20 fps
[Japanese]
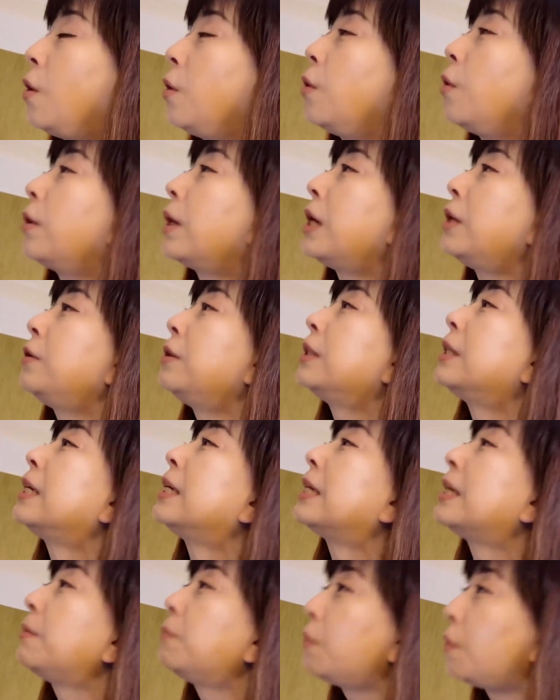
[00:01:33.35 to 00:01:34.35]
廊下の行
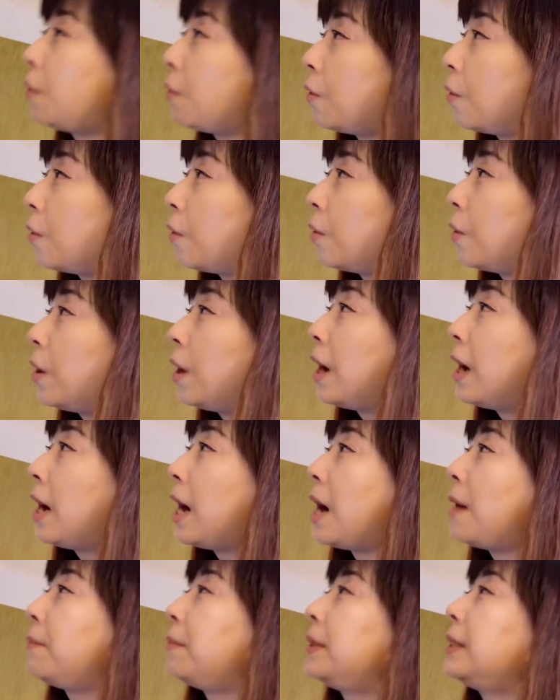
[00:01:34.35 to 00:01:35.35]
き来も
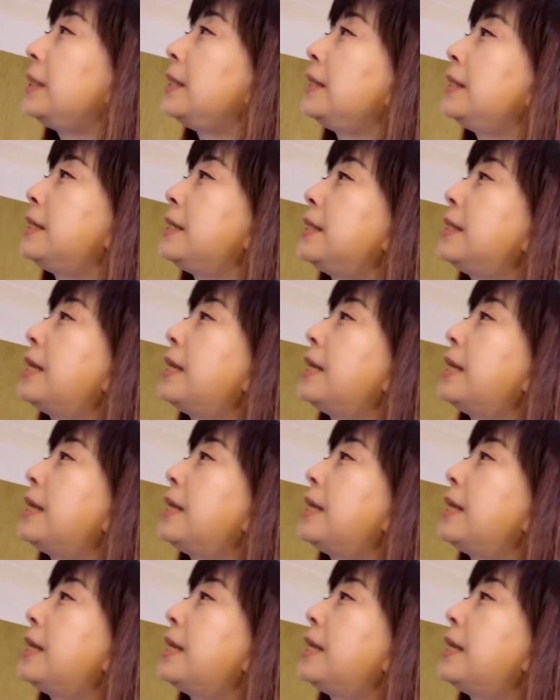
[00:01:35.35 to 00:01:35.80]
あんまりし